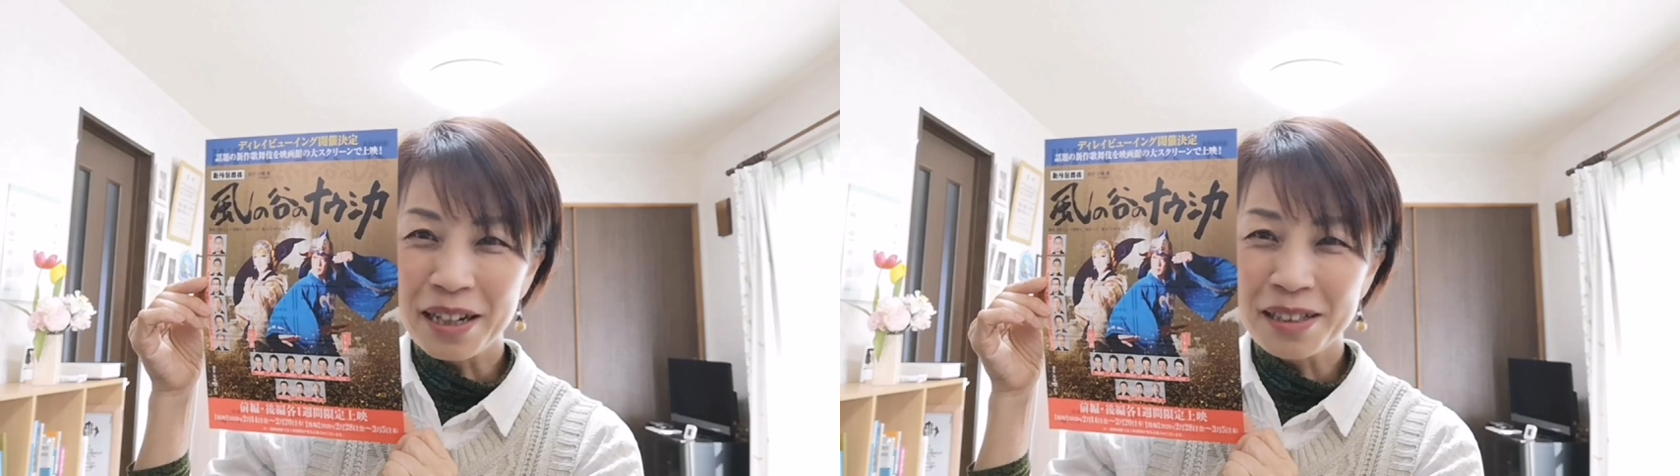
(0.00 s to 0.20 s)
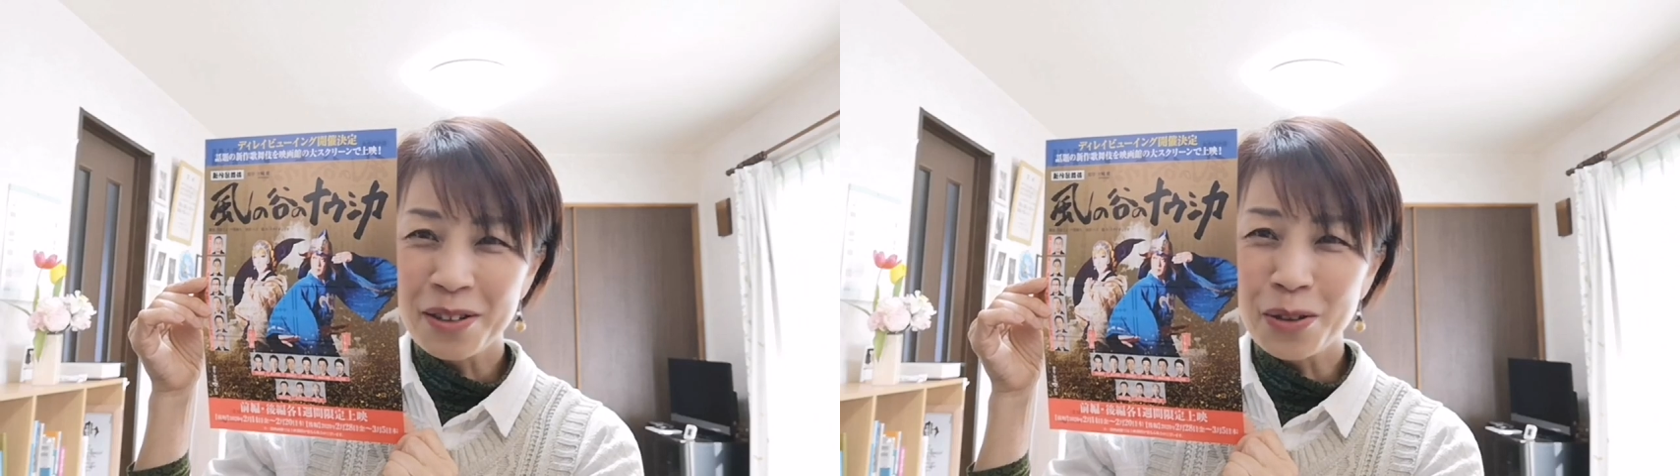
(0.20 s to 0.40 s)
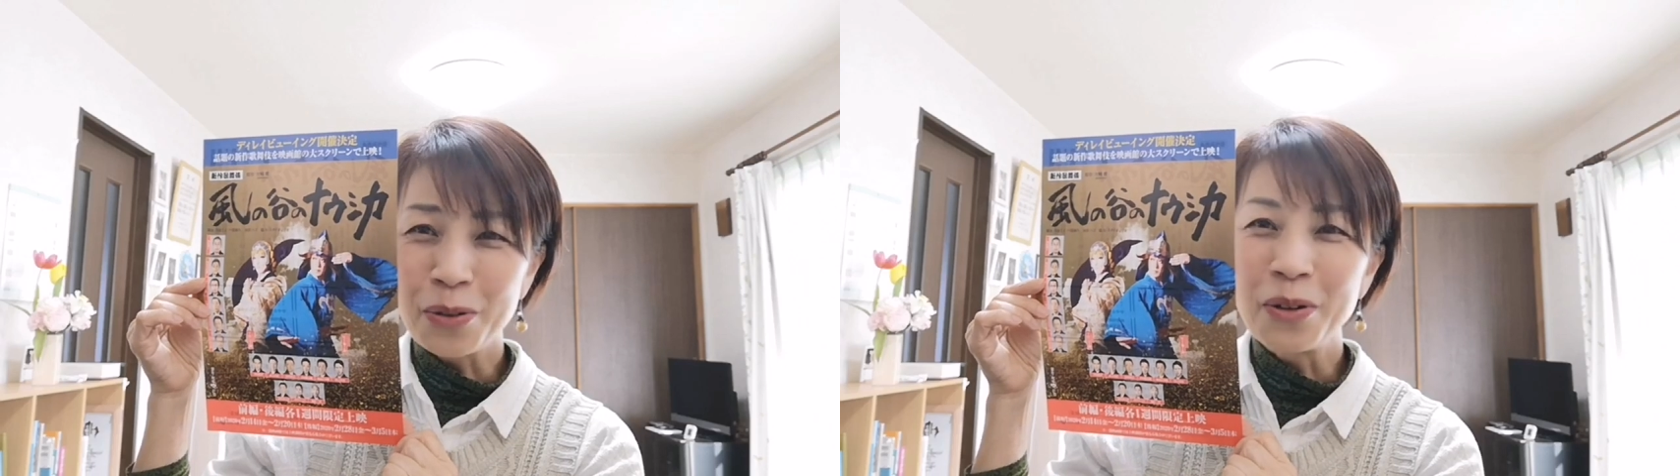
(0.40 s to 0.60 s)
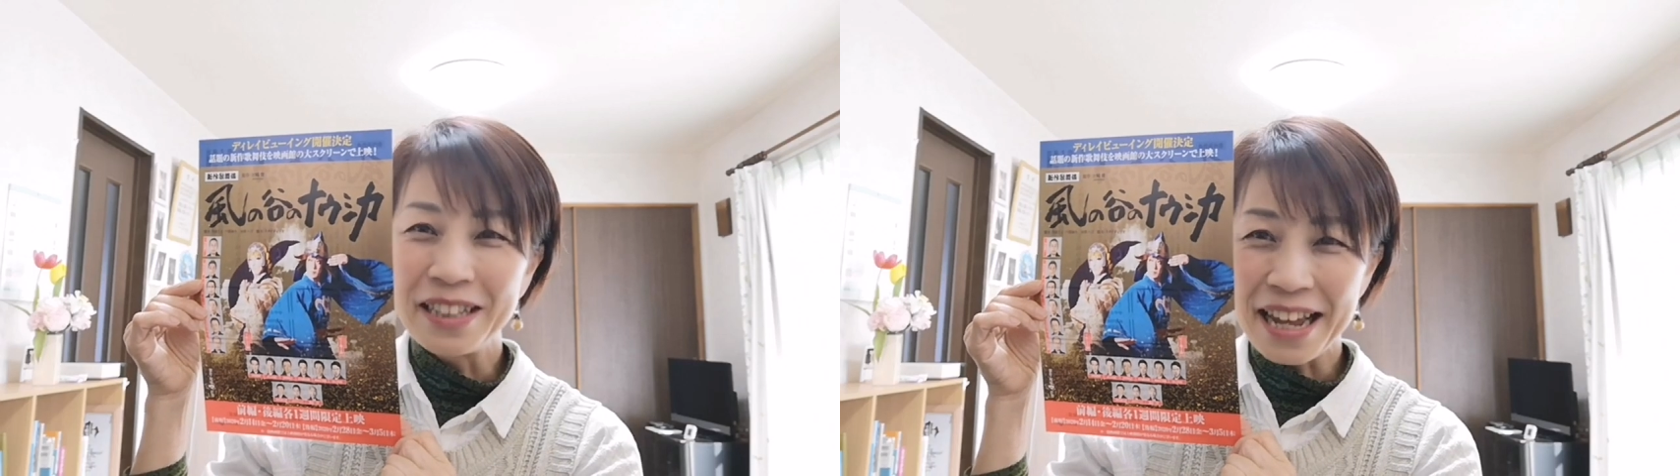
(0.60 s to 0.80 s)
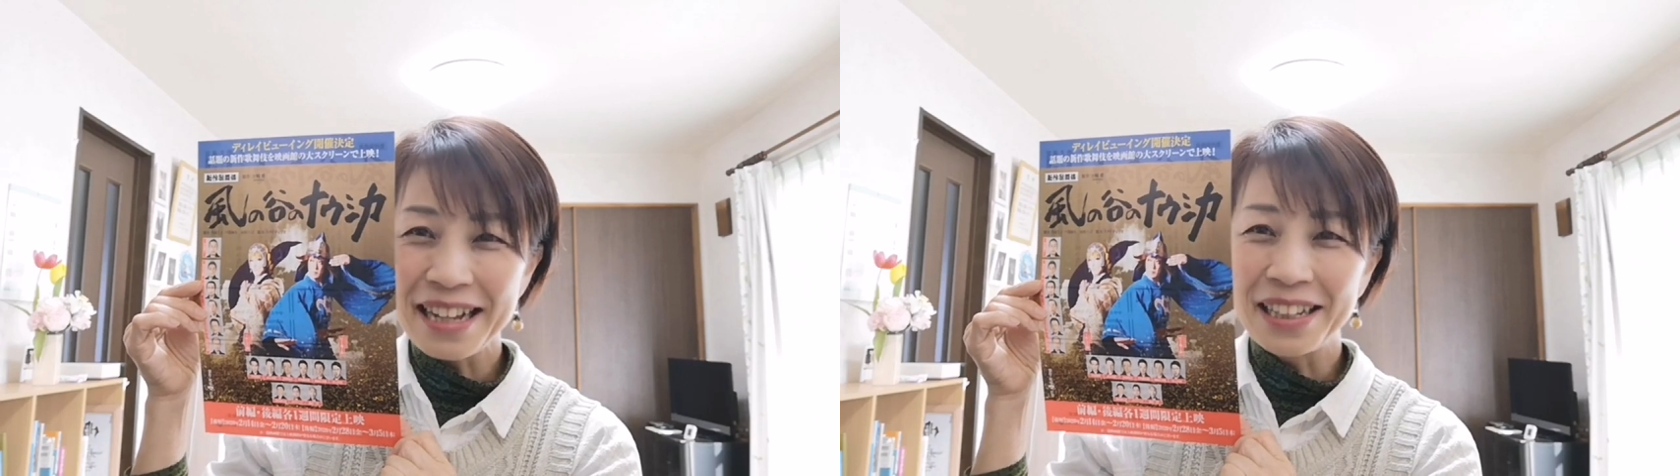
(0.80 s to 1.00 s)
のところ
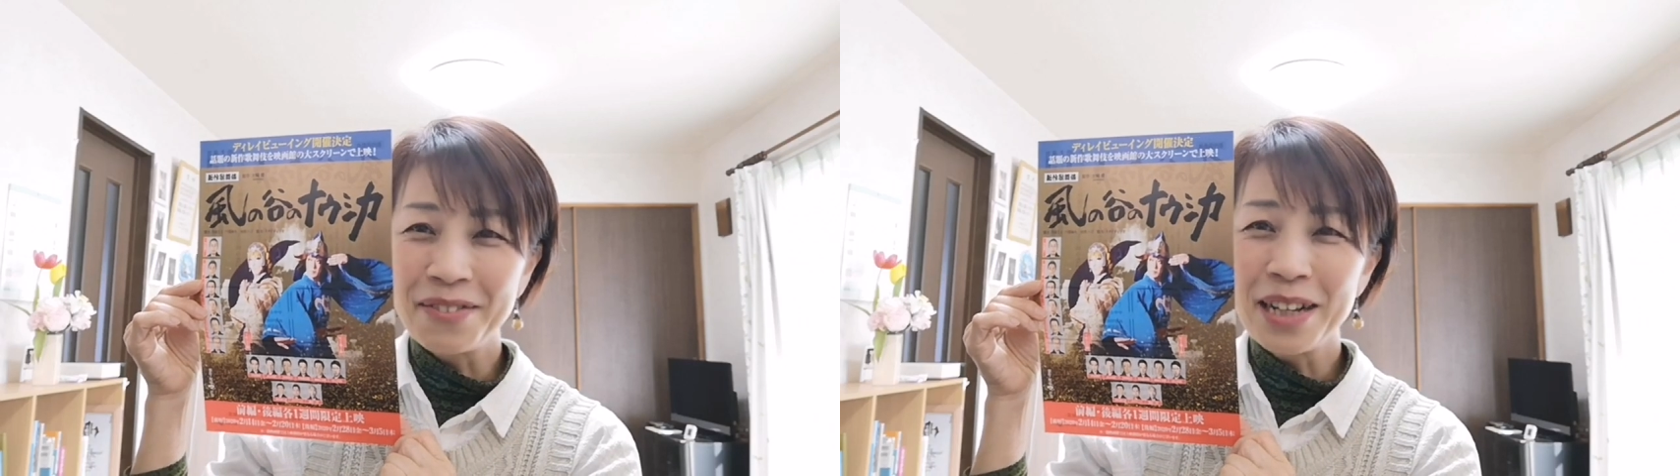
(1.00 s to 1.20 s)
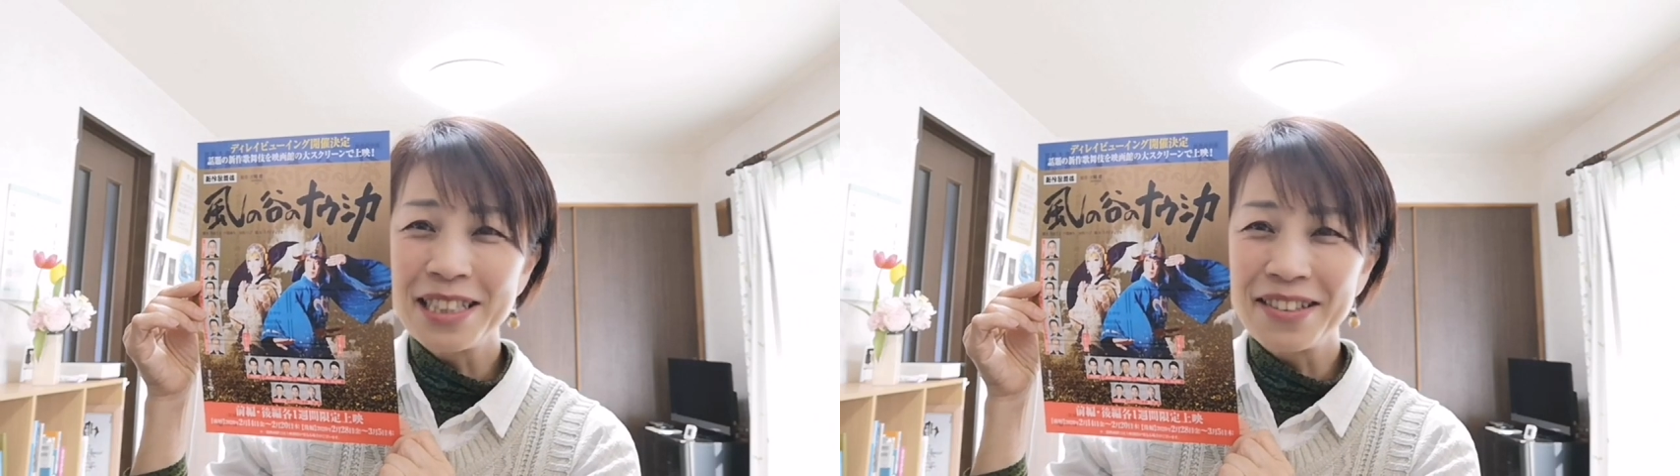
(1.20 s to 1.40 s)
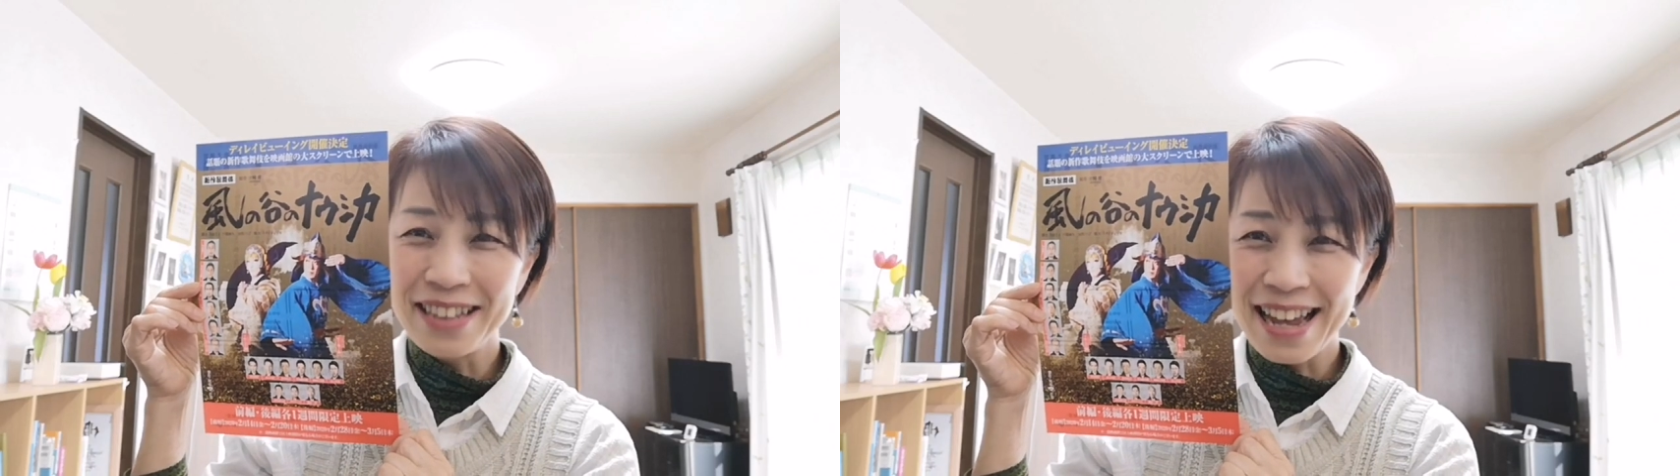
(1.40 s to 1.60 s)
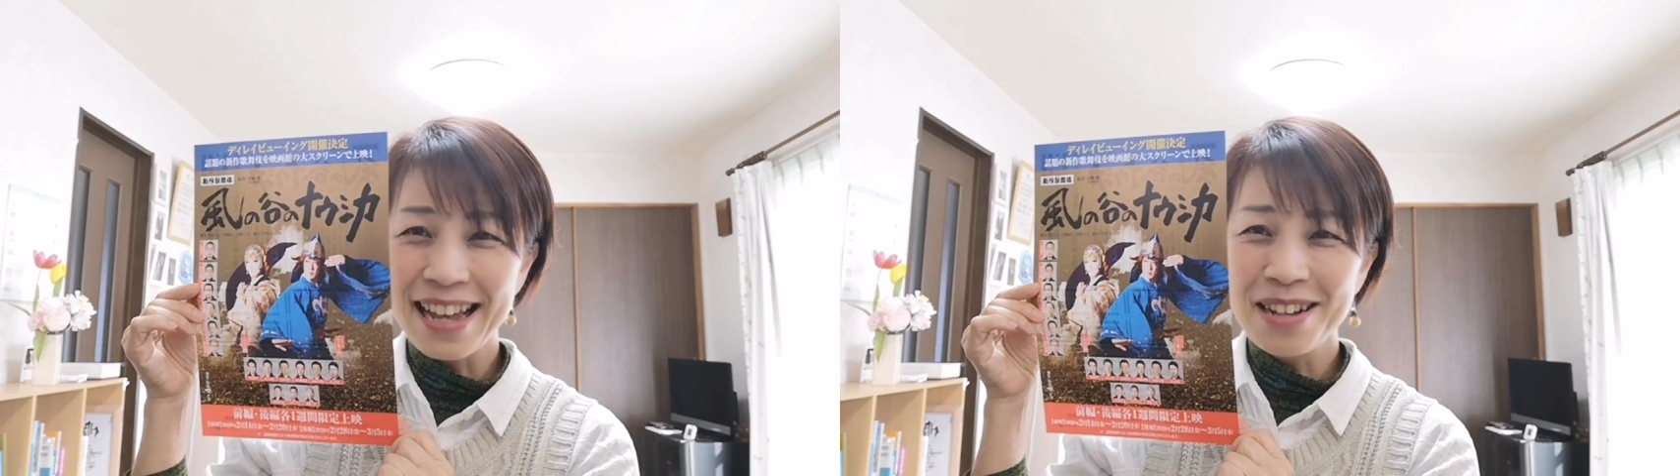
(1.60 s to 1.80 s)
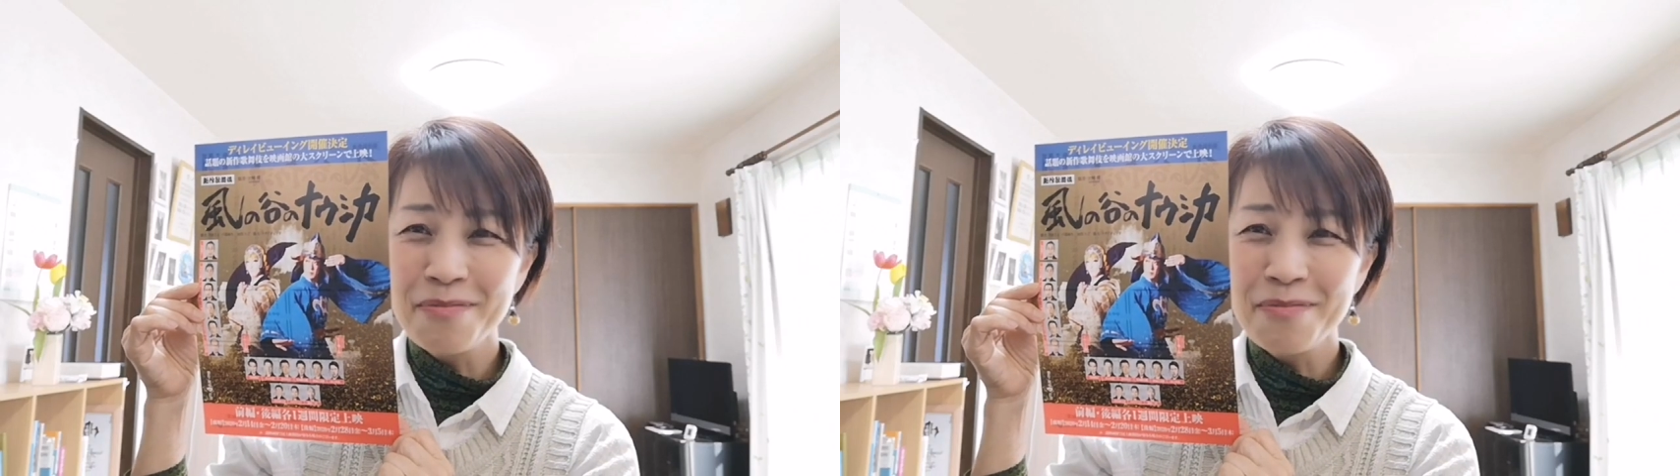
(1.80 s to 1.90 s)
にね来ますとね